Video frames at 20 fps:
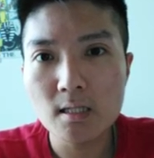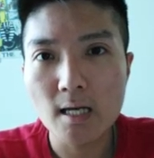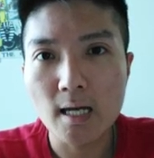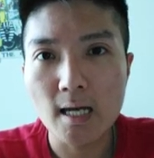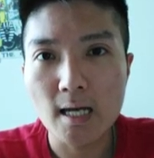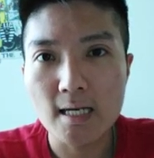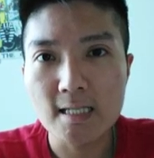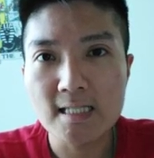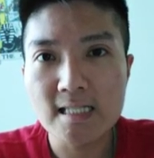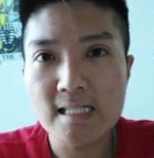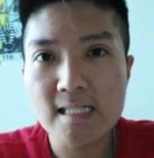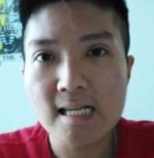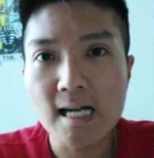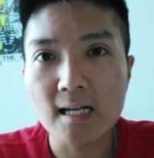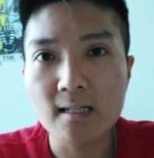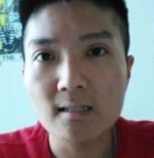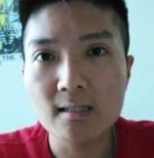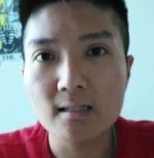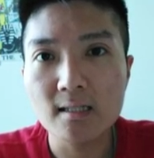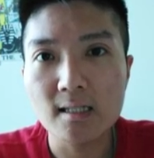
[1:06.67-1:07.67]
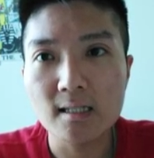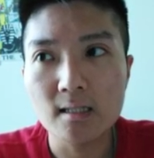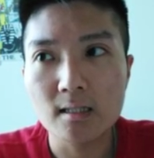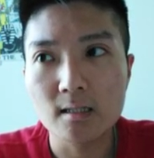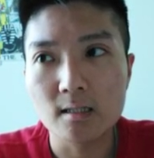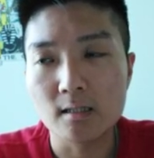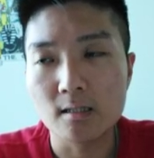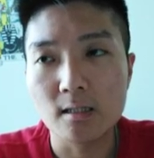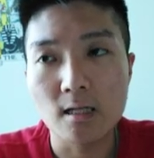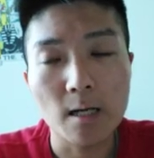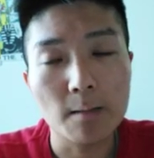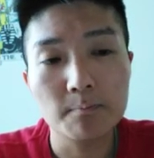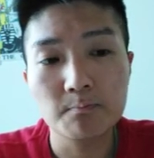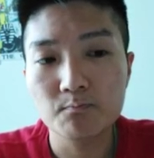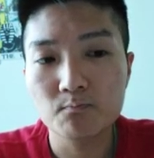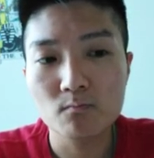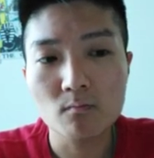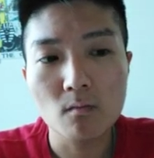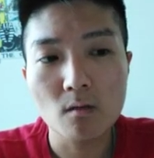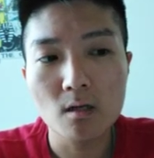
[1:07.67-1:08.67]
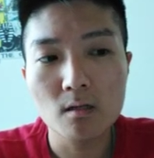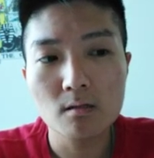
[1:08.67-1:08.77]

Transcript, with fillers: 呃西洋的那个嗯，